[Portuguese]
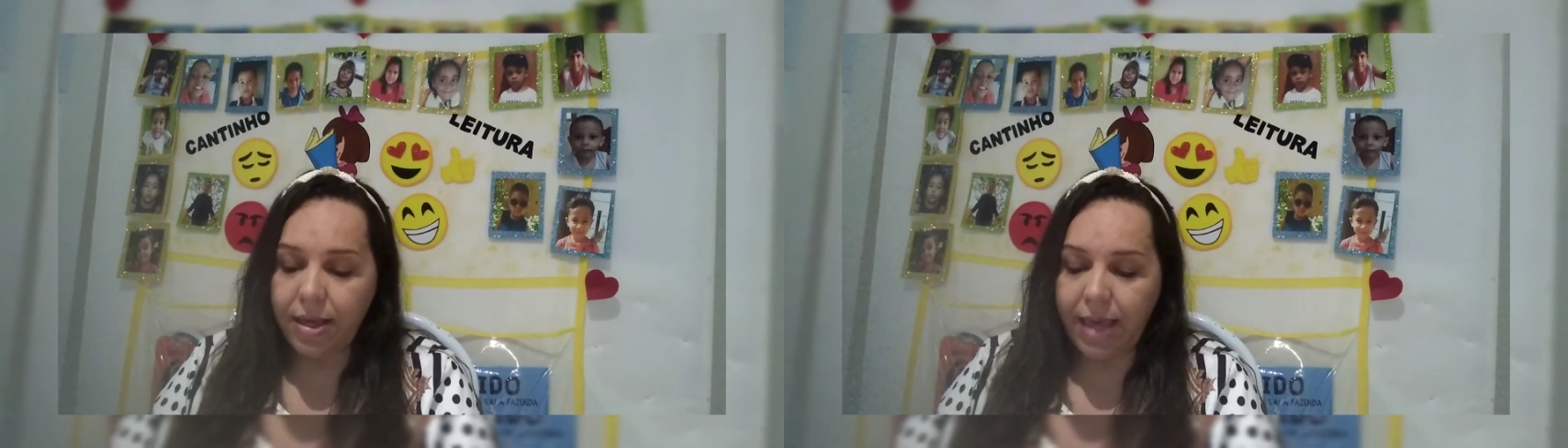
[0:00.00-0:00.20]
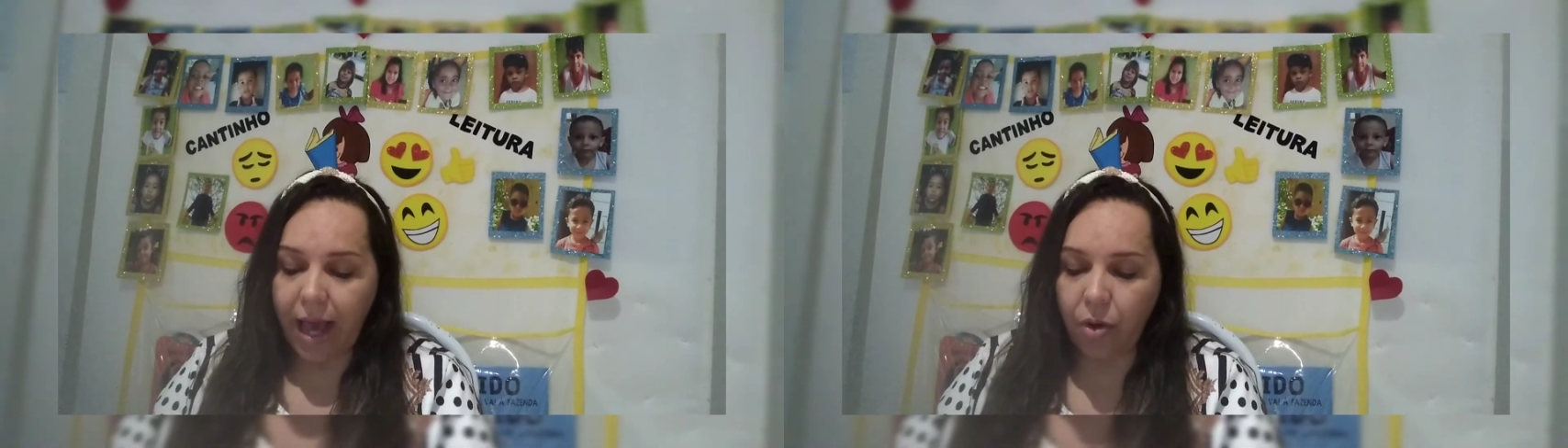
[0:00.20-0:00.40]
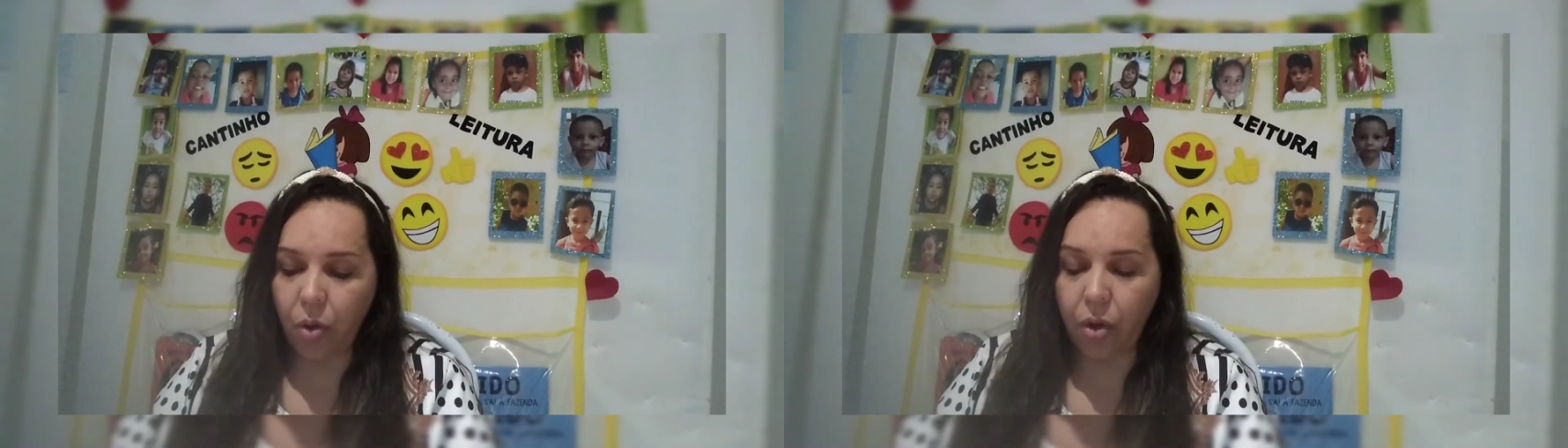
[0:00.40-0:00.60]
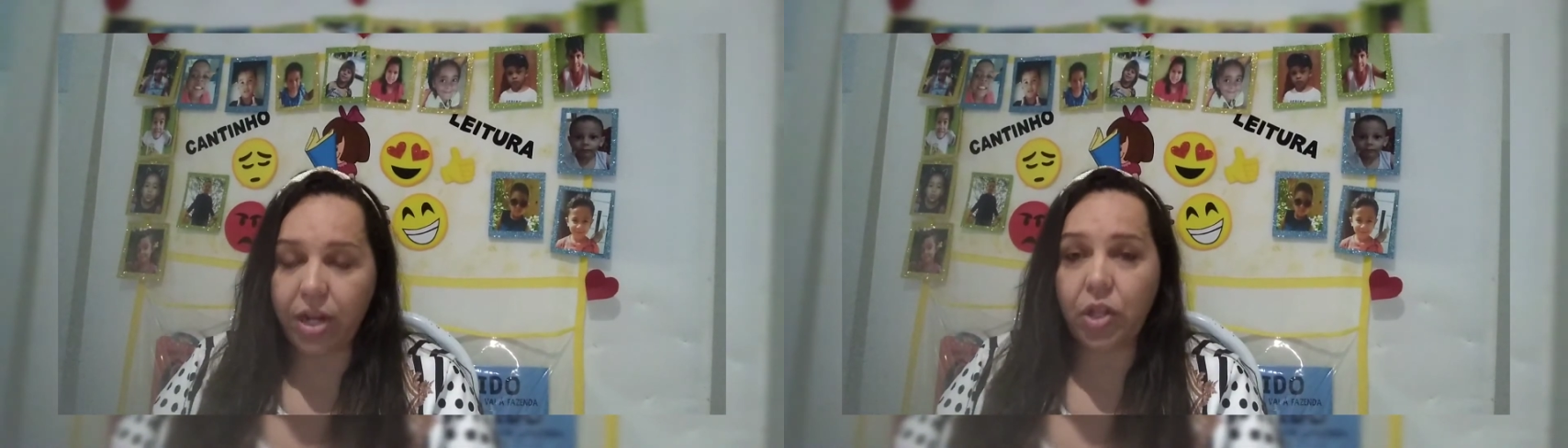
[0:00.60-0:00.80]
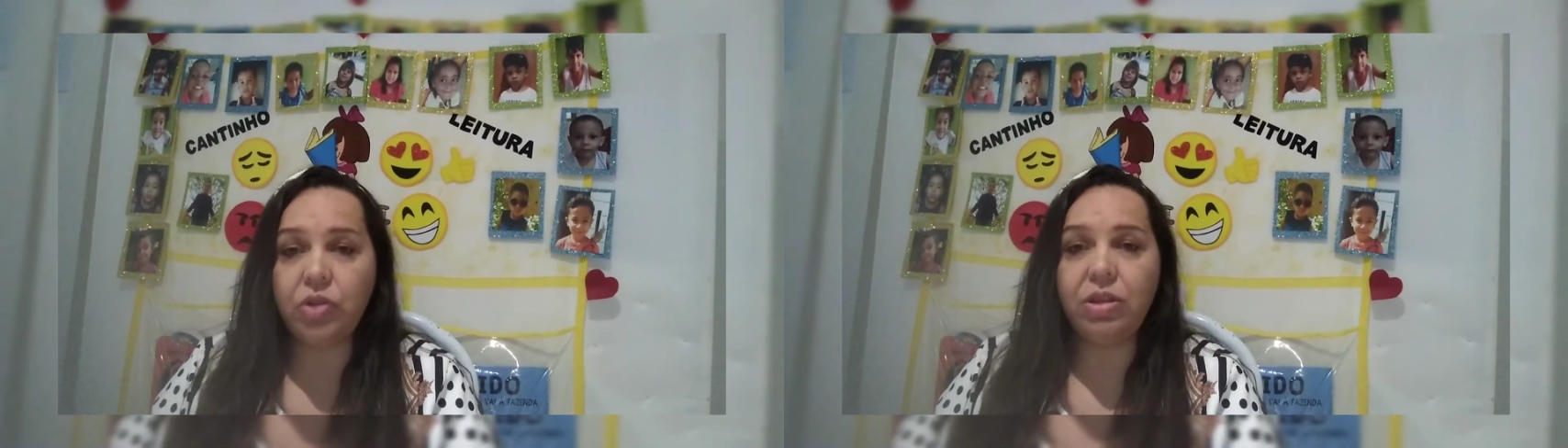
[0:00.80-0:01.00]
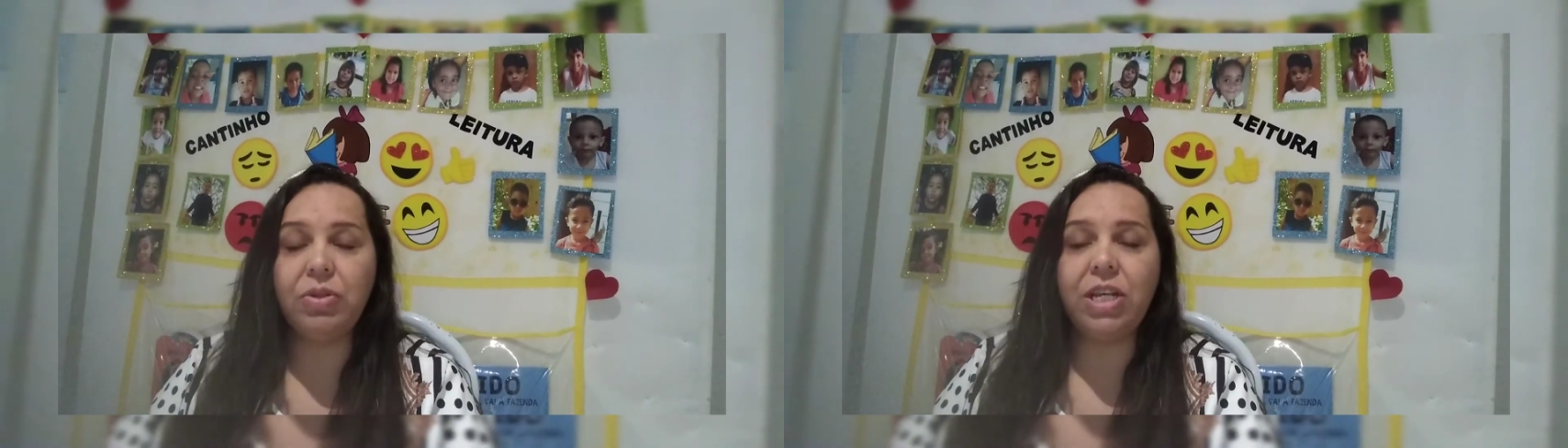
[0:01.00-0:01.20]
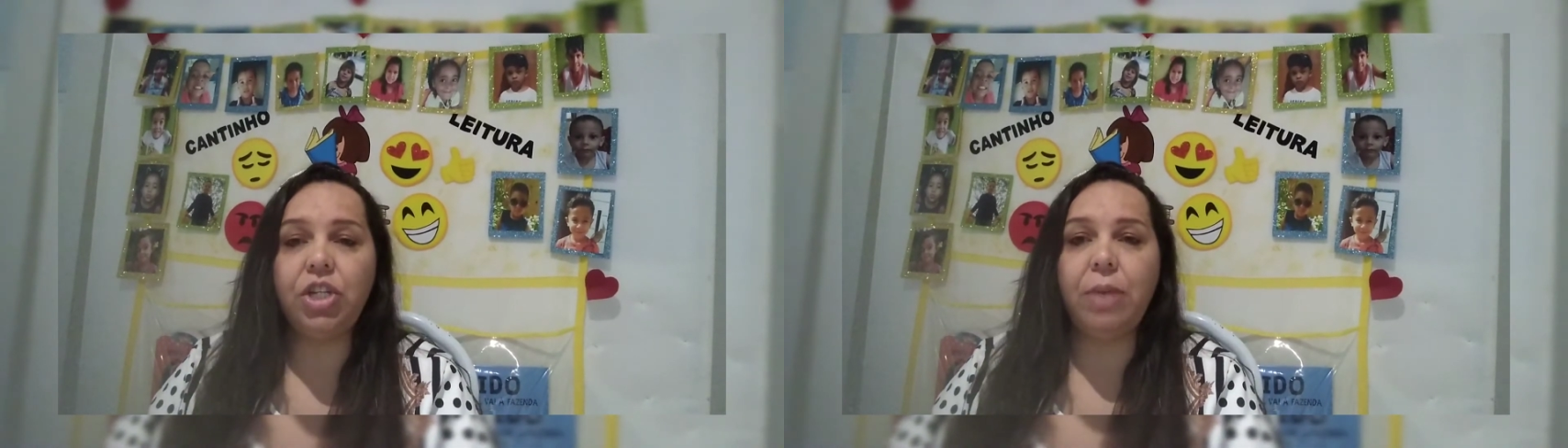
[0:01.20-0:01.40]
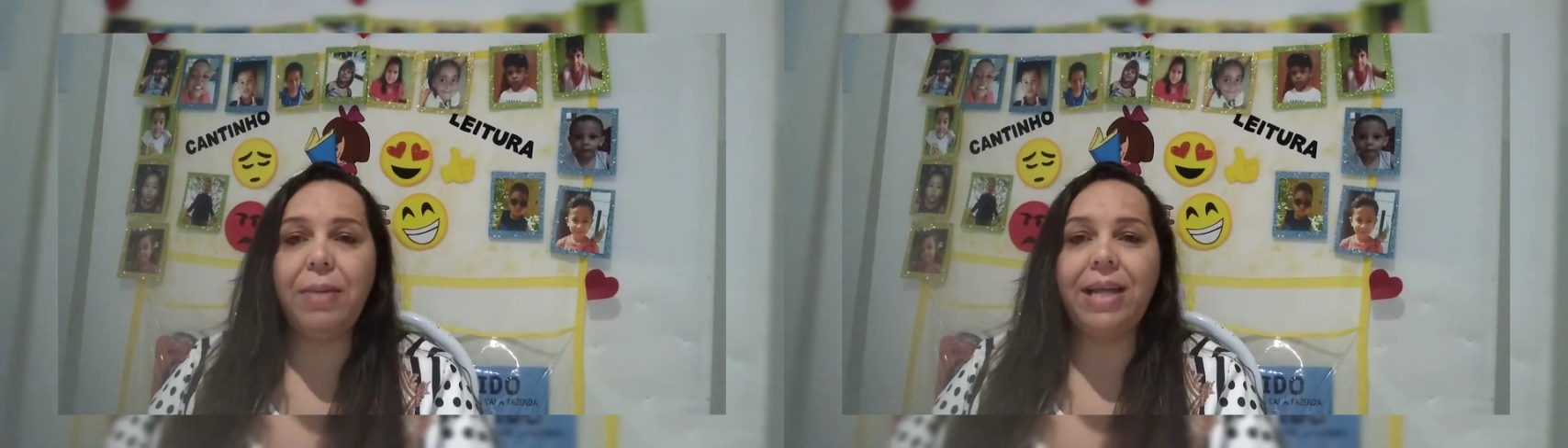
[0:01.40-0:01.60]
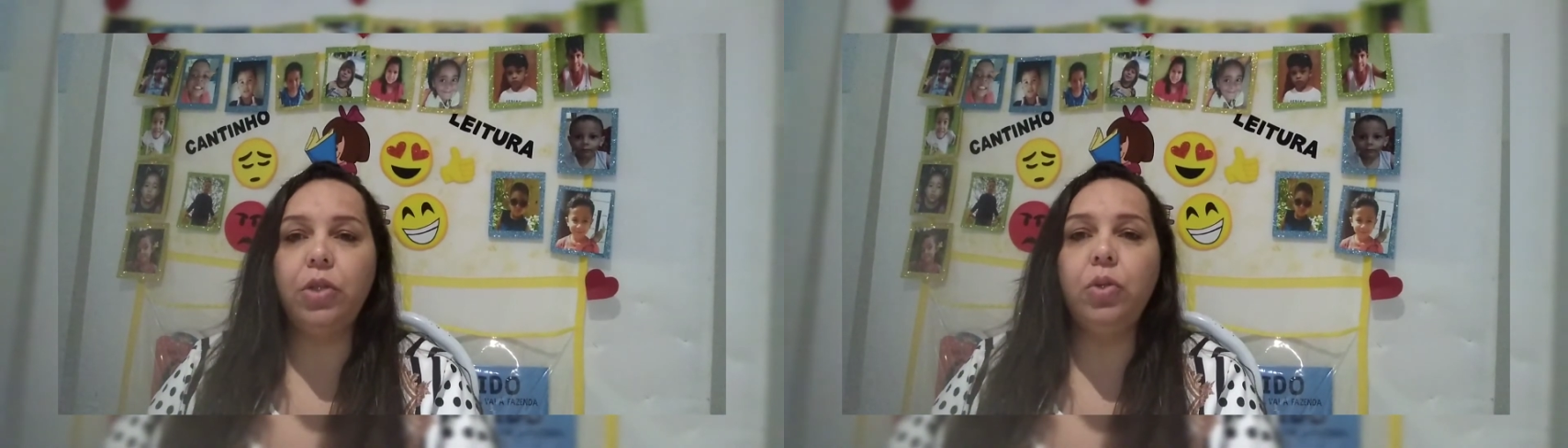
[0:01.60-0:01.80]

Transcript: E agora nós vamos à chamada